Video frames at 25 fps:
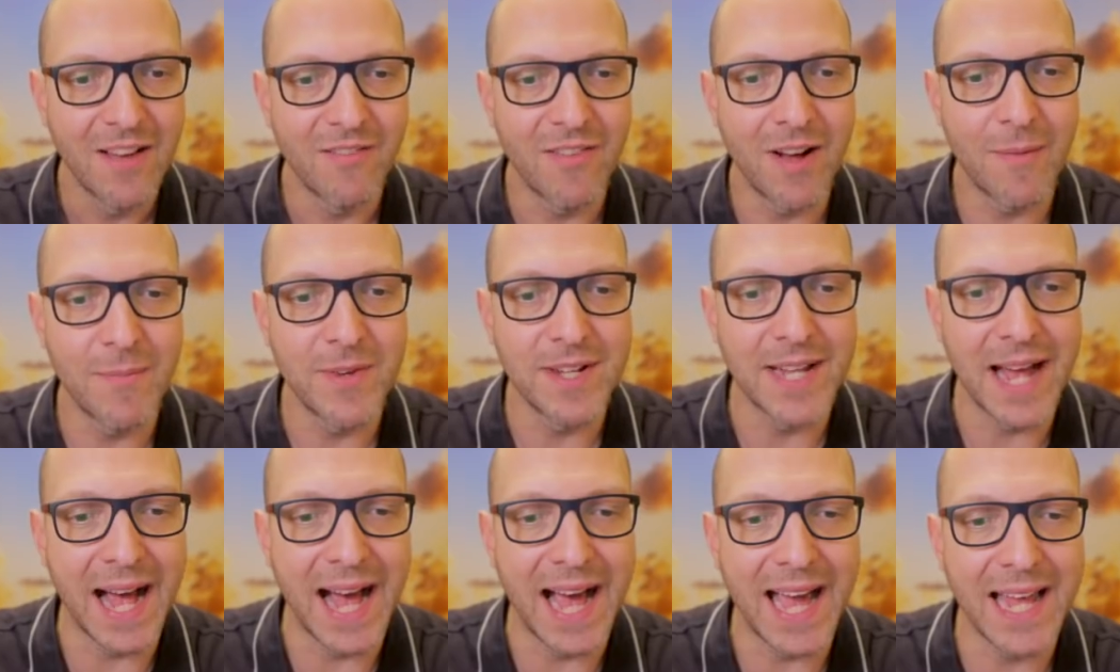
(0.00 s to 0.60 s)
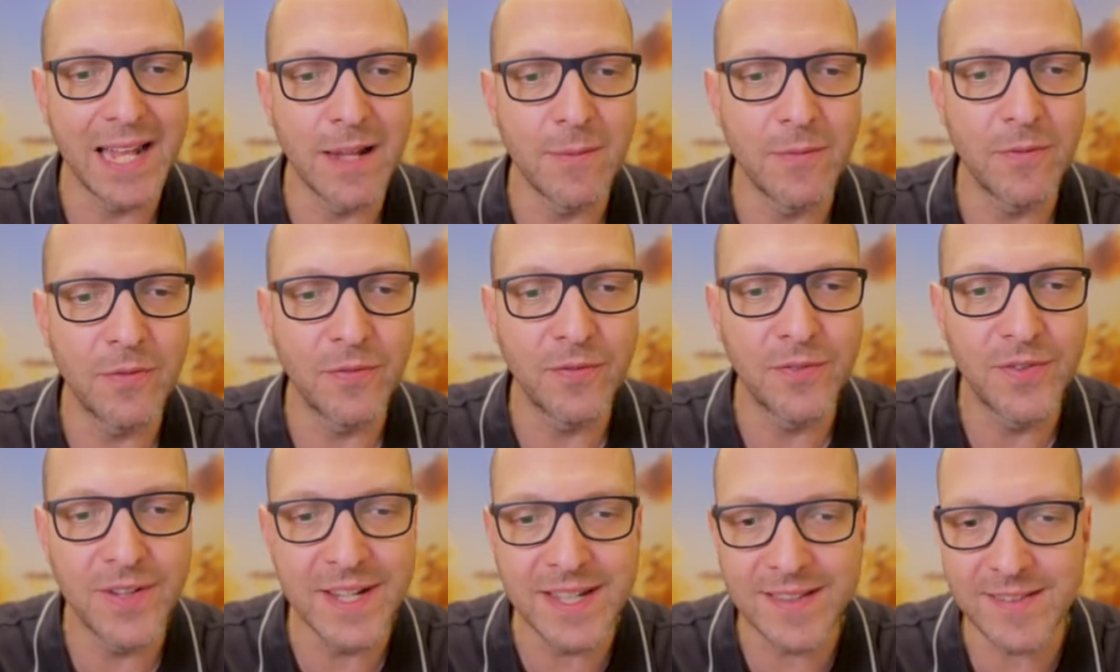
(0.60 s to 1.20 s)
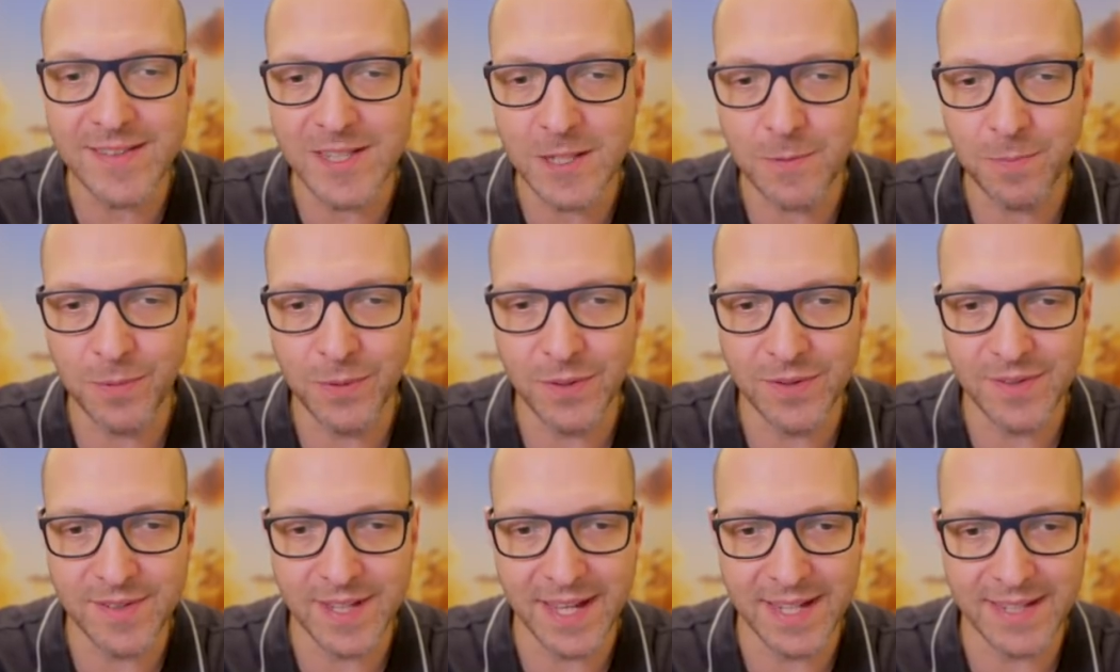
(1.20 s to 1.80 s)
war mit einem
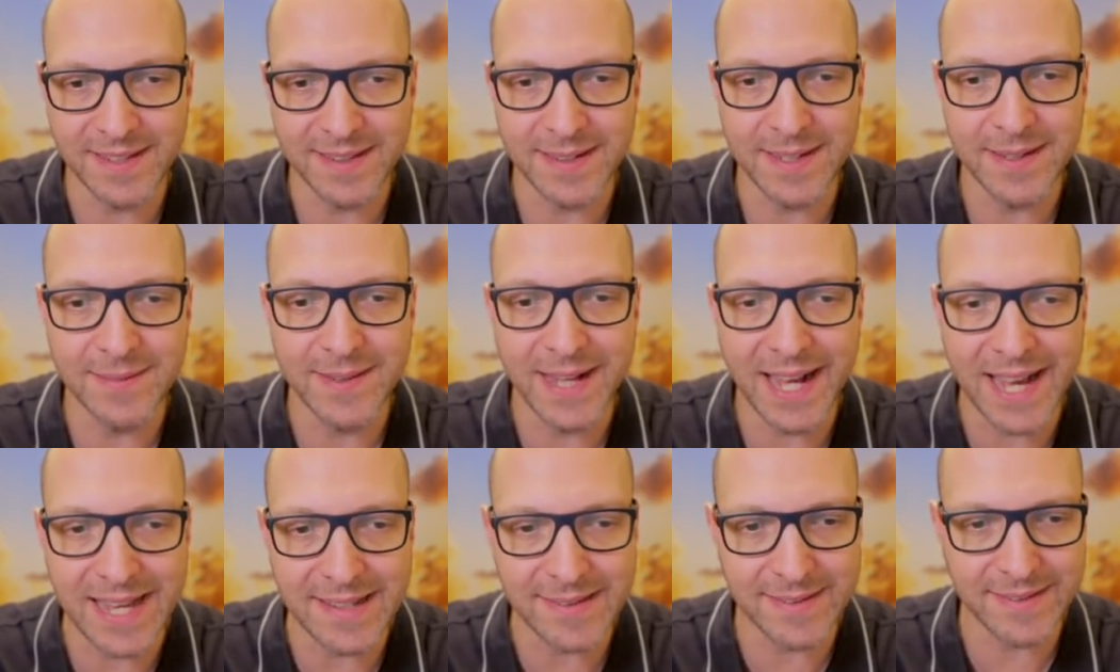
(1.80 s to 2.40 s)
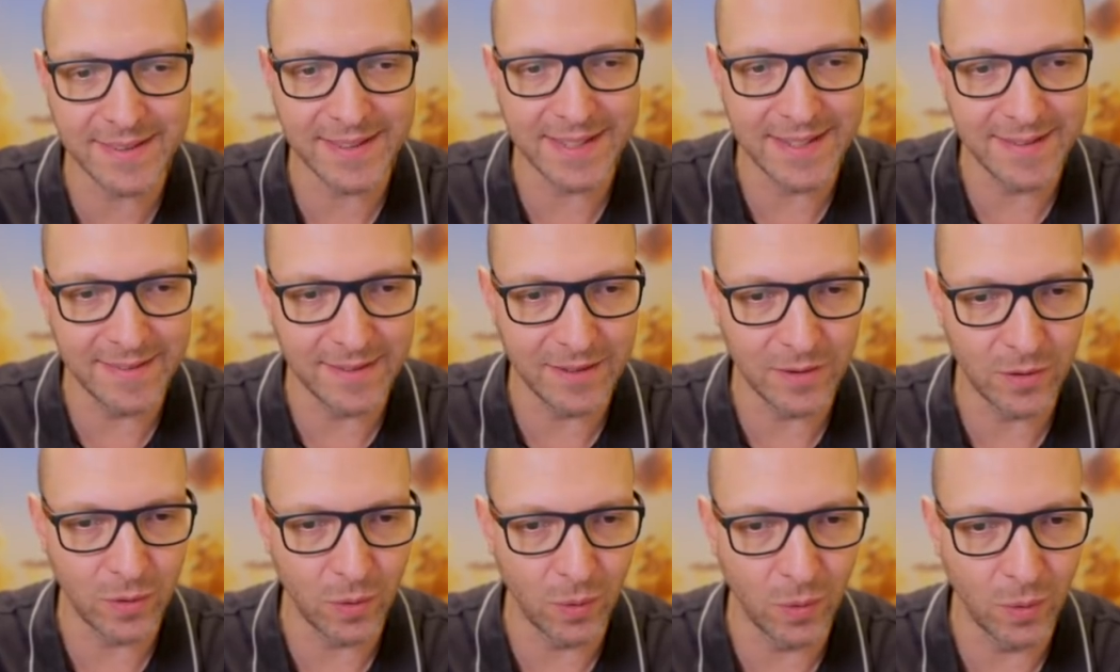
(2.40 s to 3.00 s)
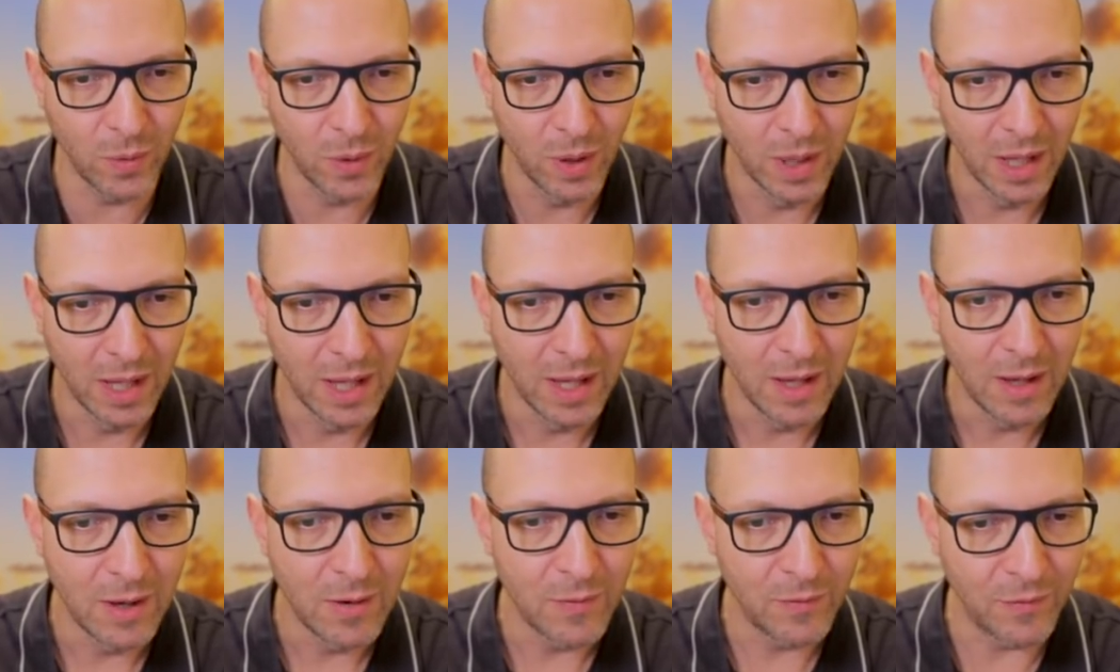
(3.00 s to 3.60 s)
40-prozentigen Restrisiko
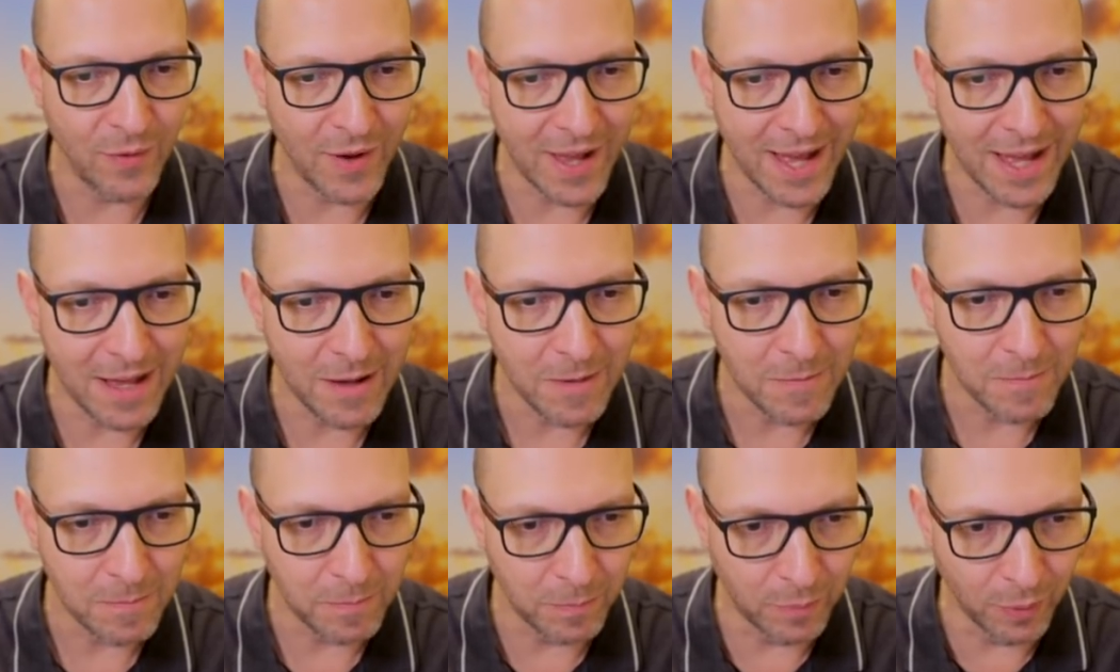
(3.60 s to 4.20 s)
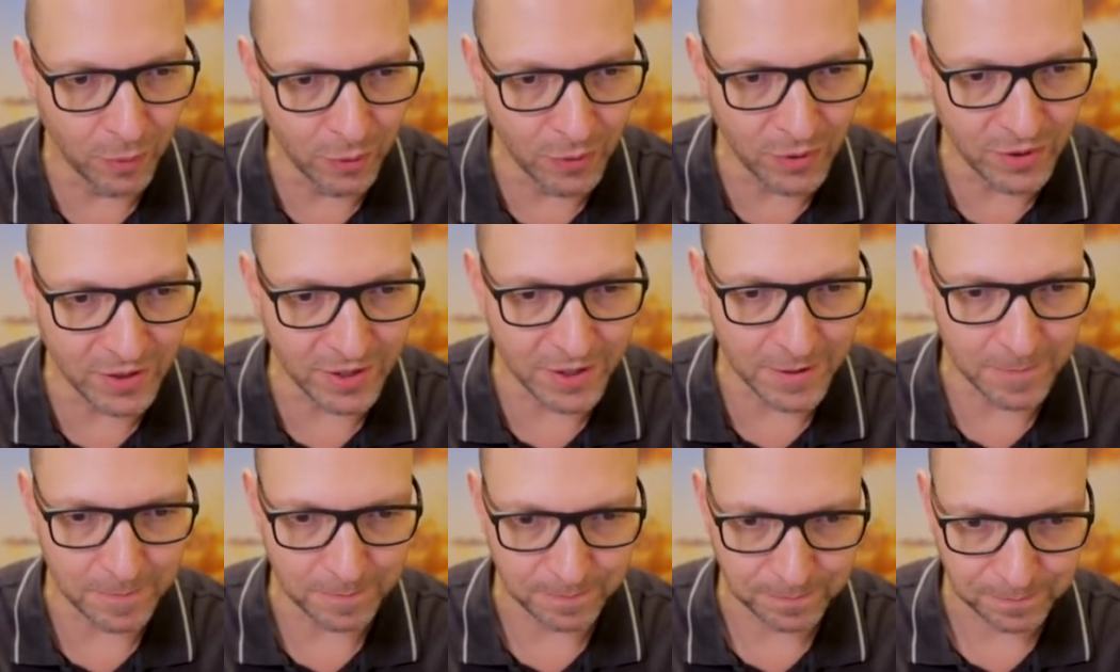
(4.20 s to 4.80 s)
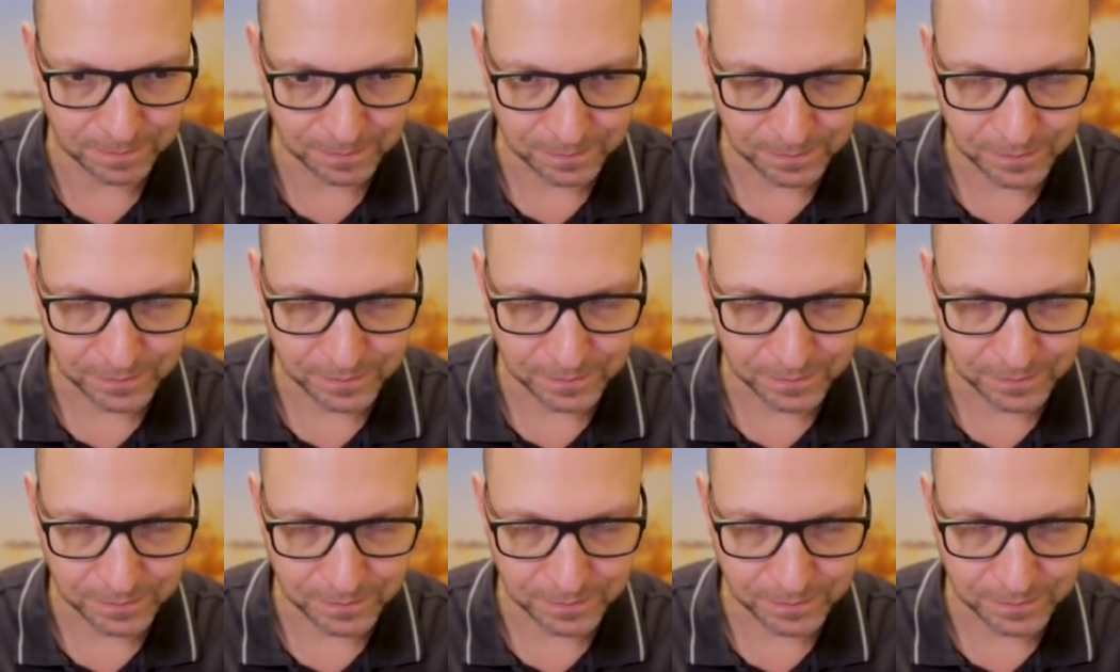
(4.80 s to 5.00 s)
verbunden.